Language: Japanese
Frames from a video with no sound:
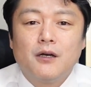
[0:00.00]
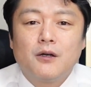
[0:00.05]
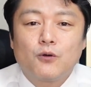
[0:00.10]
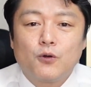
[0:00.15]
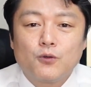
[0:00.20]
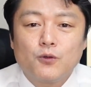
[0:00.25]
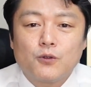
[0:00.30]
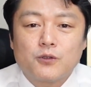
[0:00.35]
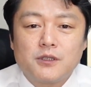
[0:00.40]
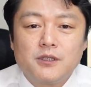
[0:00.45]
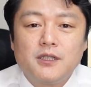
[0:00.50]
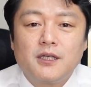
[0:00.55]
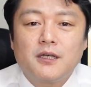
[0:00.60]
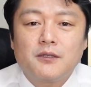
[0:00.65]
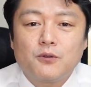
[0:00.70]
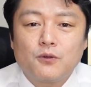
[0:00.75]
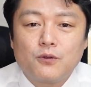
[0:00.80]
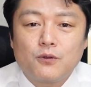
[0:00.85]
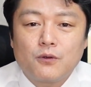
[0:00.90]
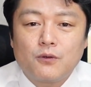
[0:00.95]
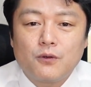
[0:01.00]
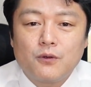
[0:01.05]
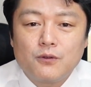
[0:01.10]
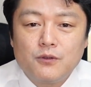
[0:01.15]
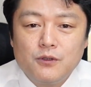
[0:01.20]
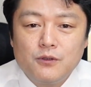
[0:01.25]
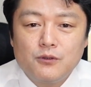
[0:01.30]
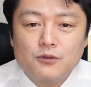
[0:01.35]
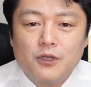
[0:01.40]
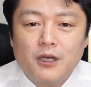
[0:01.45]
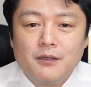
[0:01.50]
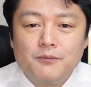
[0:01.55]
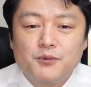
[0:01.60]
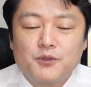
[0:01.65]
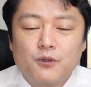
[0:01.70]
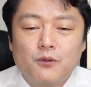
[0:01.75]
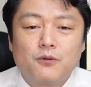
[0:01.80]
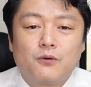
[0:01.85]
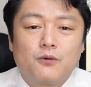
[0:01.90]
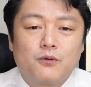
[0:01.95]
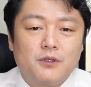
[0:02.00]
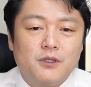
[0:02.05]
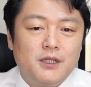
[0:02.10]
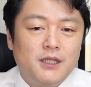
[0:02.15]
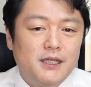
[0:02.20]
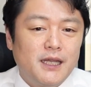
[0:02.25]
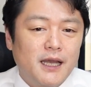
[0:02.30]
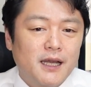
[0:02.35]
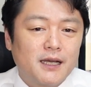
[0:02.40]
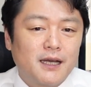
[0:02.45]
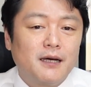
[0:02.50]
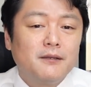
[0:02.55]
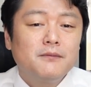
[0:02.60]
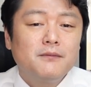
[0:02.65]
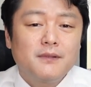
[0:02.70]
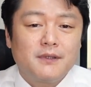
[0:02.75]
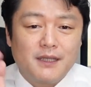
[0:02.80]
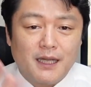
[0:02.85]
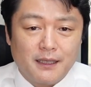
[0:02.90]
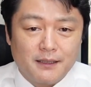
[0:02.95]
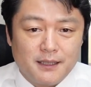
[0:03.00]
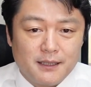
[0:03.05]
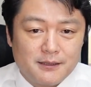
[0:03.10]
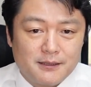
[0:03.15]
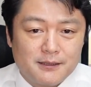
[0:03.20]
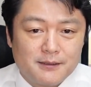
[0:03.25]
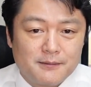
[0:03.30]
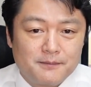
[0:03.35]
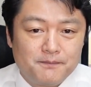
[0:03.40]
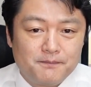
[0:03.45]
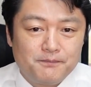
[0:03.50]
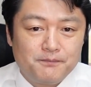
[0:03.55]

この新型コロコロニュータイプとの2年間なんです。